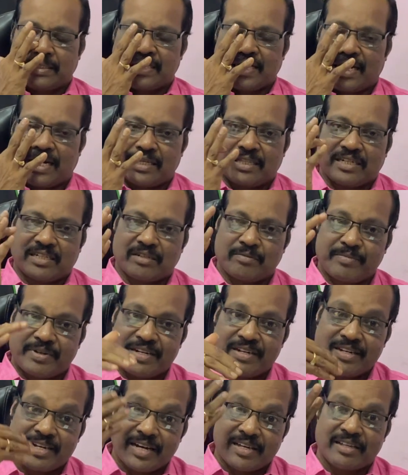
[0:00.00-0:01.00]
ஜாதகம்
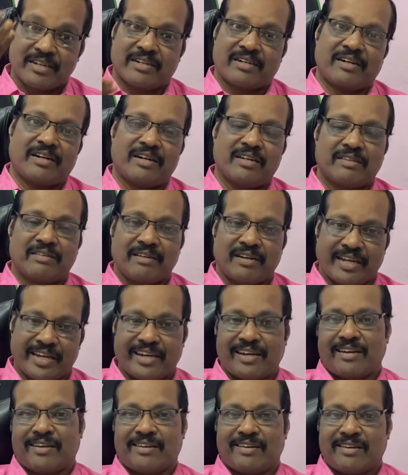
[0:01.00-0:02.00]
இல்லாத
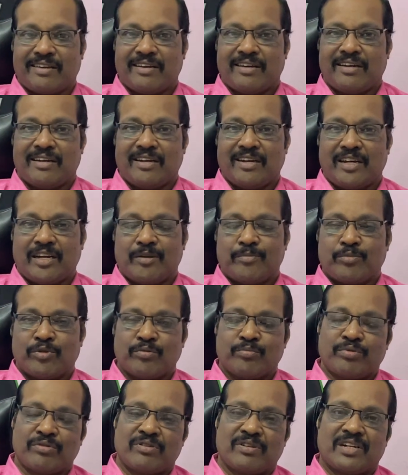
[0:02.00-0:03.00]
காலத்திலே
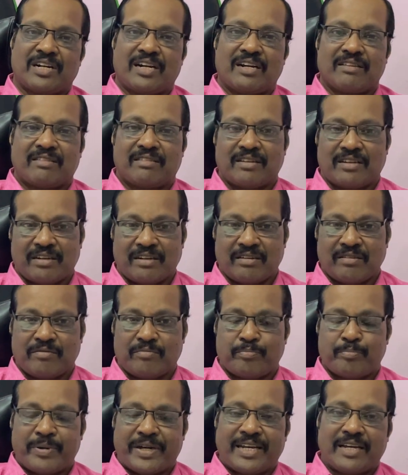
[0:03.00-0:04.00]
முன்பொரு காலத்தில்
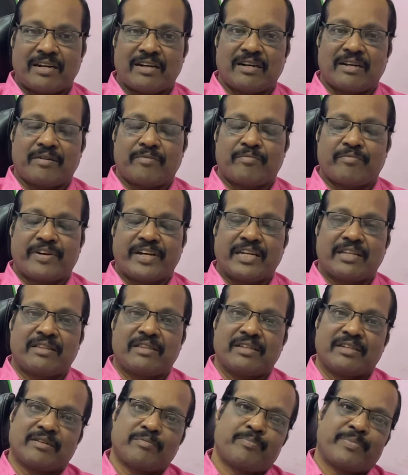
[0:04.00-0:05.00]
பெயர்
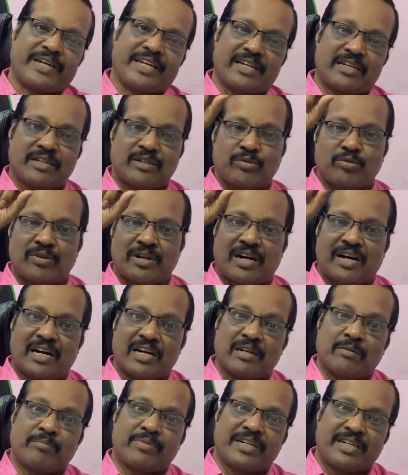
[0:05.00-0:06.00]
வைத்து பெயருக்கு ஒரு
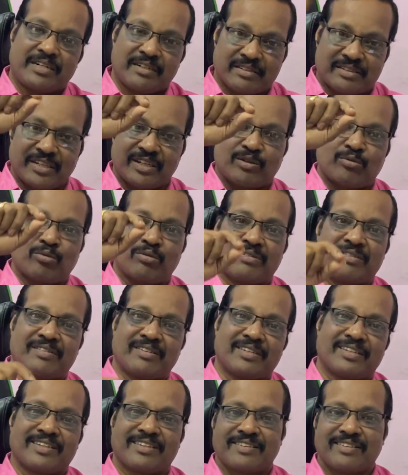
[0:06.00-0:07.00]
ஆரம்ப எழுத்தை
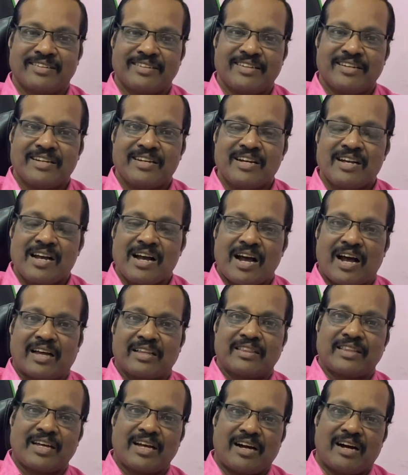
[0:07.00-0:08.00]
கொடுத்து
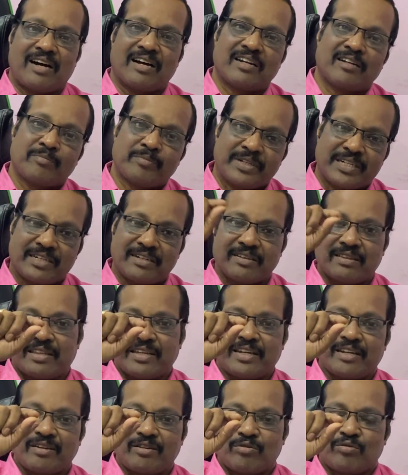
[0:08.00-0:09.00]
அந்த ஆரம்ப
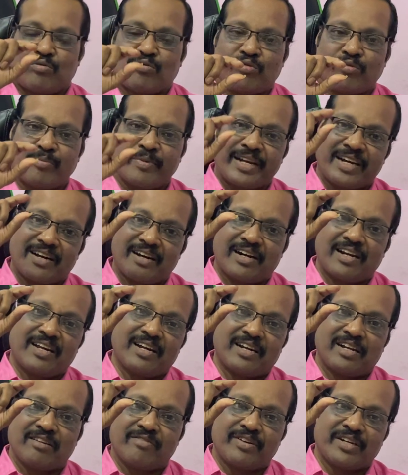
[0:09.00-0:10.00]
எழுத்து உண்மையான
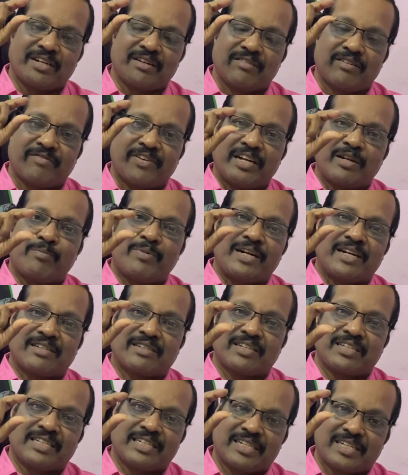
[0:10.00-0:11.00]
அளவில்
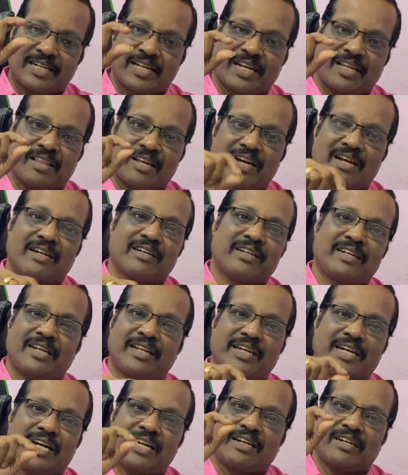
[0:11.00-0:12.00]
வைப்ரேஷன் இருக்கிறதா
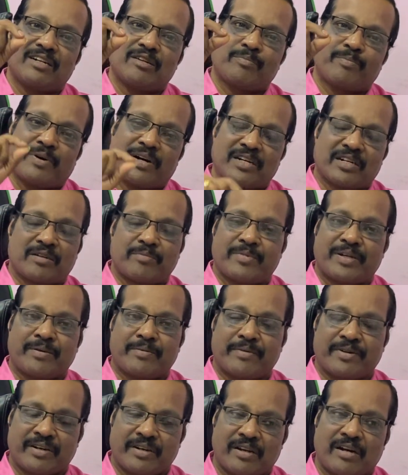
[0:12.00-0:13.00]
இல்லையா என்று பார்க்குமே
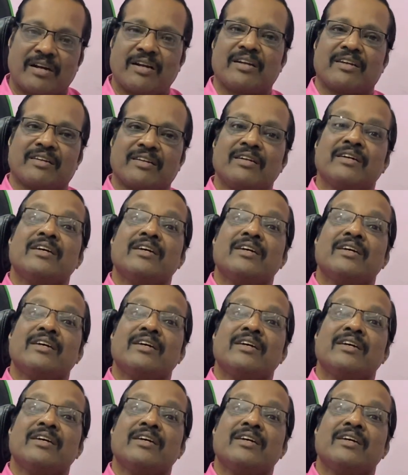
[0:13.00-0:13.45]
ஆனால்